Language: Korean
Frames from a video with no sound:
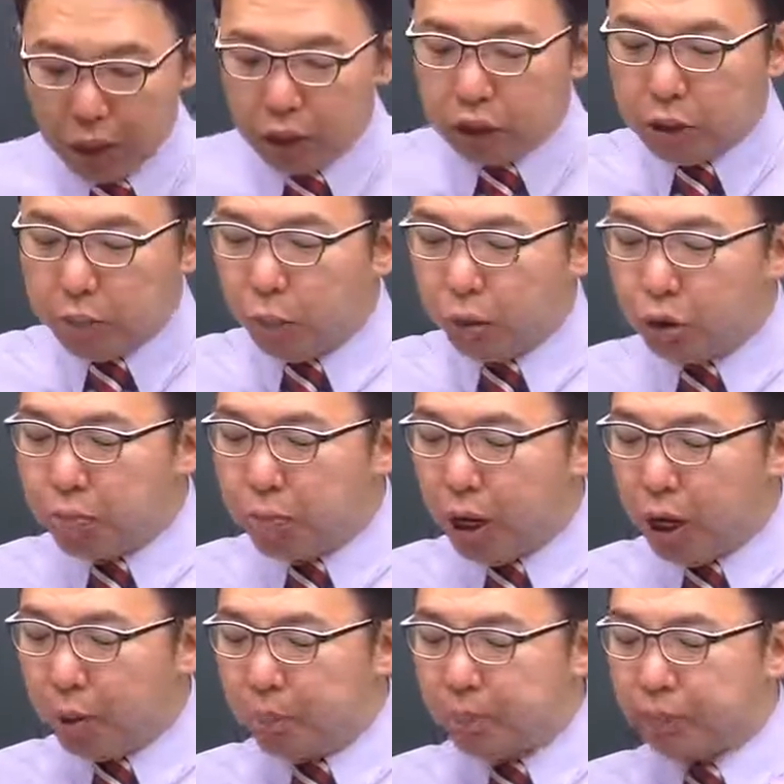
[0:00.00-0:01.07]
지금
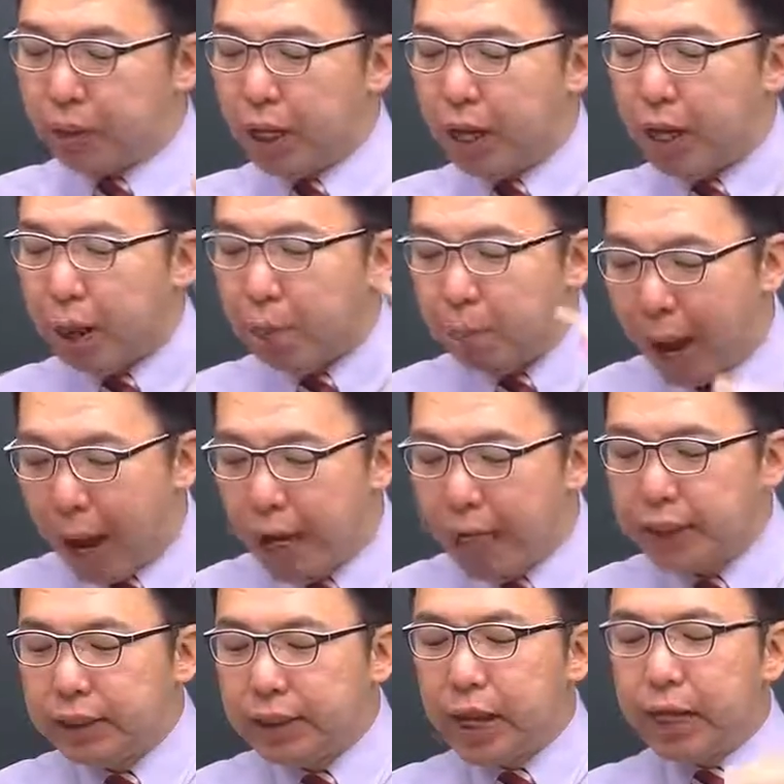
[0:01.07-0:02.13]
보시면
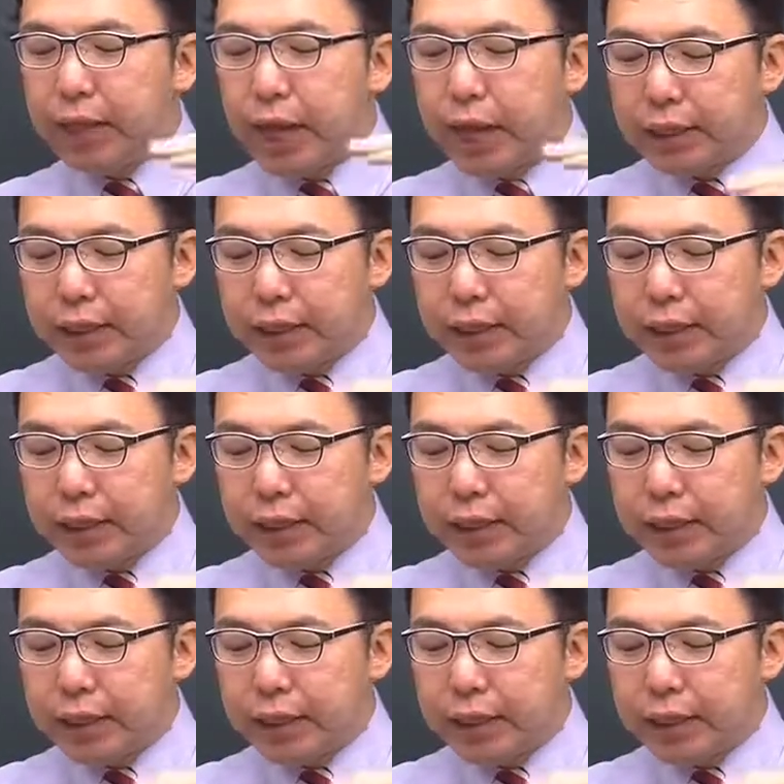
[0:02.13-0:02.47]
말단의